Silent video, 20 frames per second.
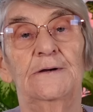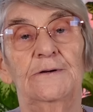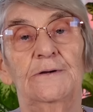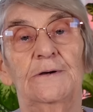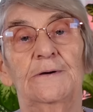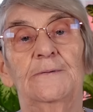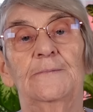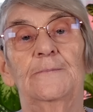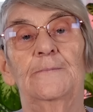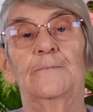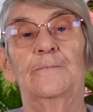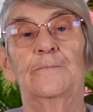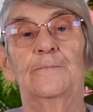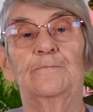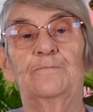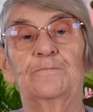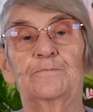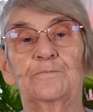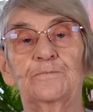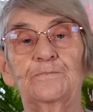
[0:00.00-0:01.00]
E,
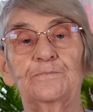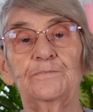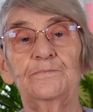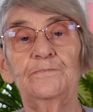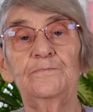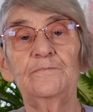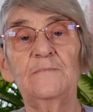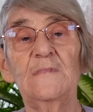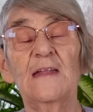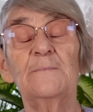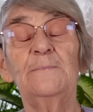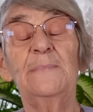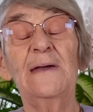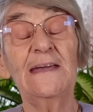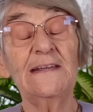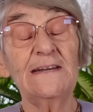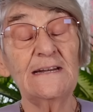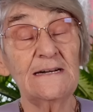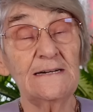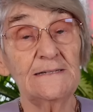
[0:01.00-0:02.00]

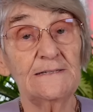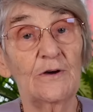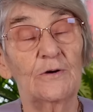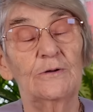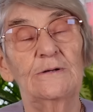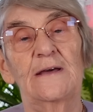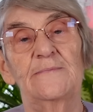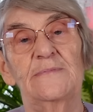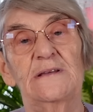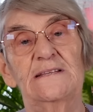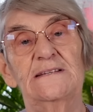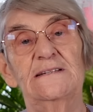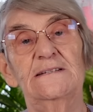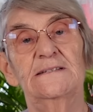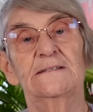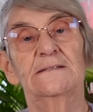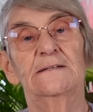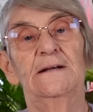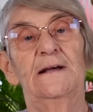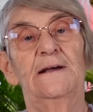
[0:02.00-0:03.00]
peynirli de
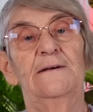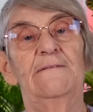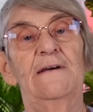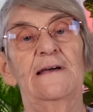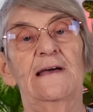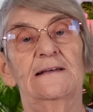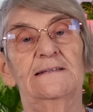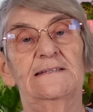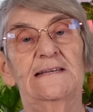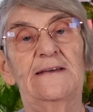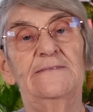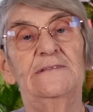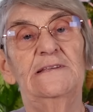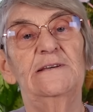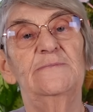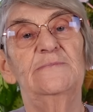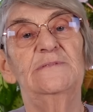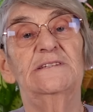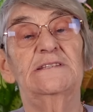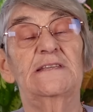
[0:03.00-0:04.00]
olabilir. Veya
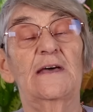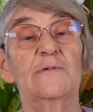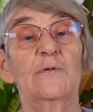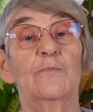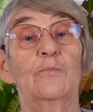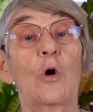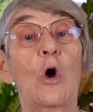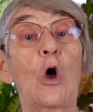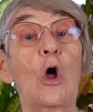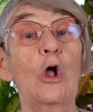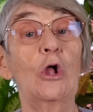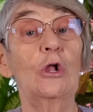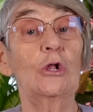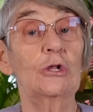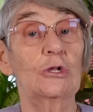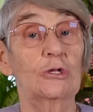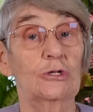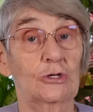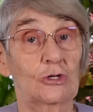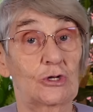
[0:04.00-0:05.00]
sevdiğimiz tabi
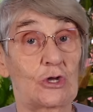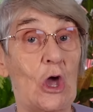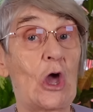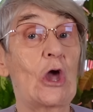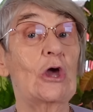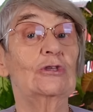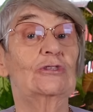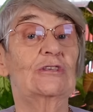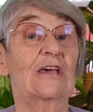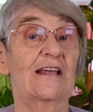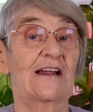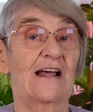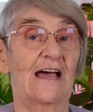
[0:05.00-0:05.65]
bol köy